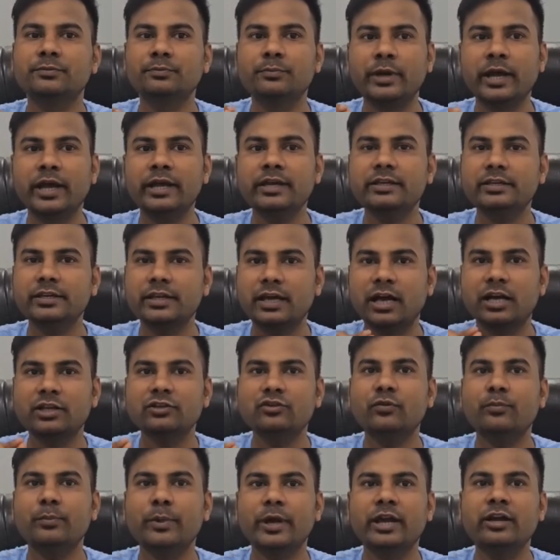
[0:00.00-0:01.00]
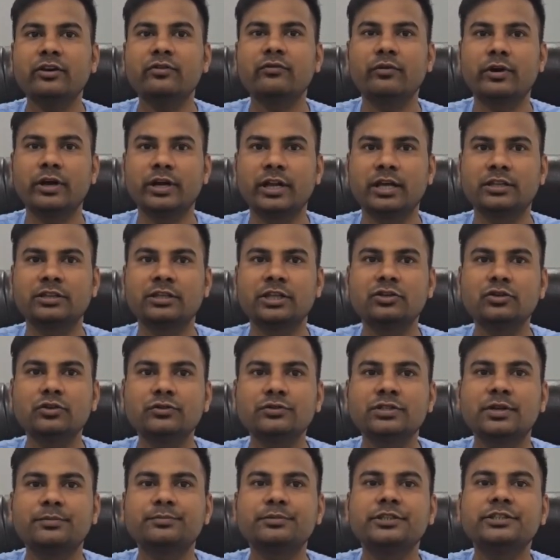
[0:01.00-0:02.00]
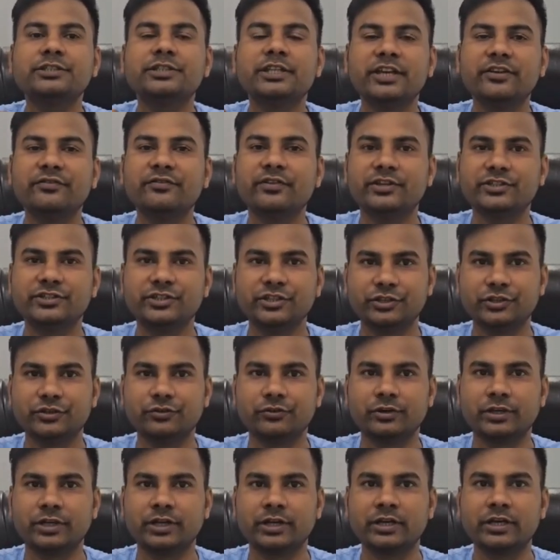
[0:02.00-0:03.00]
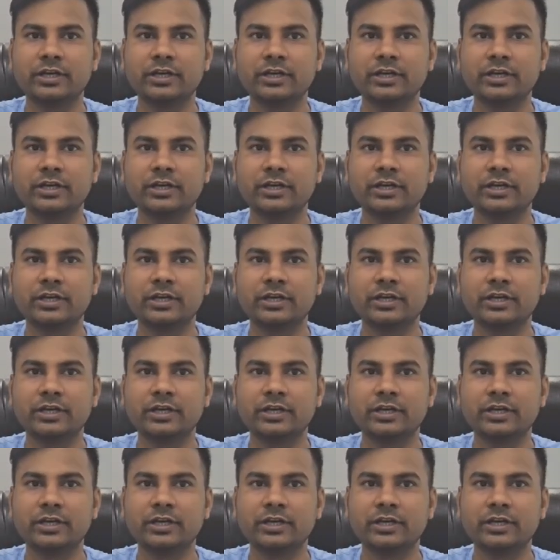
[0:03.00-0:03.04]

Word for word: बैंक यहाँ जो बैंक वर्ड आता है जो सबसे सेफ एंड सिक्योर है